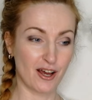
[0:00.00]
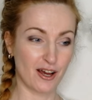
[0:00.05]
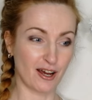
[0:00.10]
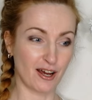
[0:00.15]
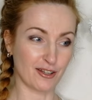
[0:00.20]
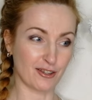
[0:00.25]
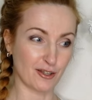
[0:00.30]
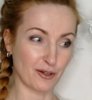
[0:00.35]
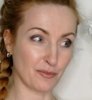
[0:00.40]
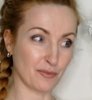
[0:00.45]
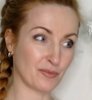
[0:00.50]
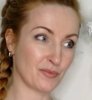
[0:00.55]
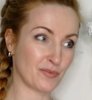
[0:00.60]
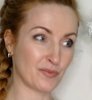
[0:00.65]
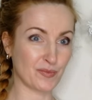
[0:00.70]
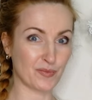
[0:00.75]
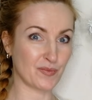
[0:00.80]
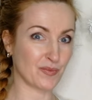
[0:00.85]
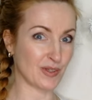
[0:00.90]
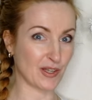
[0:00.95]
а там
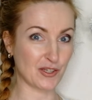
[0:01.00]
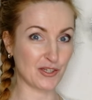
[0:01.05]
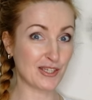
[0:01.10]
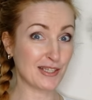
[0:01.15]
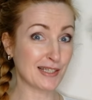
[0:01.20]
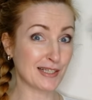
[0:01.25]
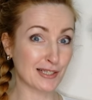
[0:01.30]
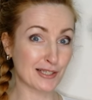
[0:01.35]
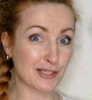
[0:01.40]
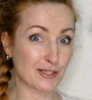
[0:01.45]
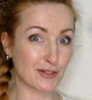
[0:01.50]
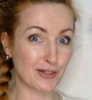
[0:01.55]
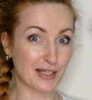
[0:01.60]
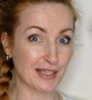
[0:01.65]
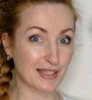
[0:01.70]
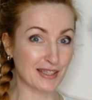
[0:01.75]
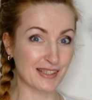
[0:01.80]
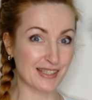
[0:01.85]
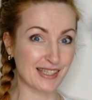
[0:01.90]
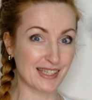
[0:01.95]
начислено
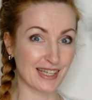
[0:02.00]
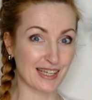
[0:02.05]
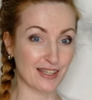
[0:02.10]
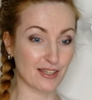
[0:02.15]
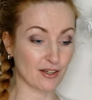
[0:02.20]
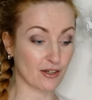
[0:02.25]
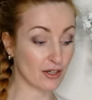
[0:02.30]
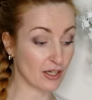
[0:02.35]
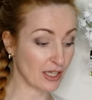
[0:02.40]
столько-то денег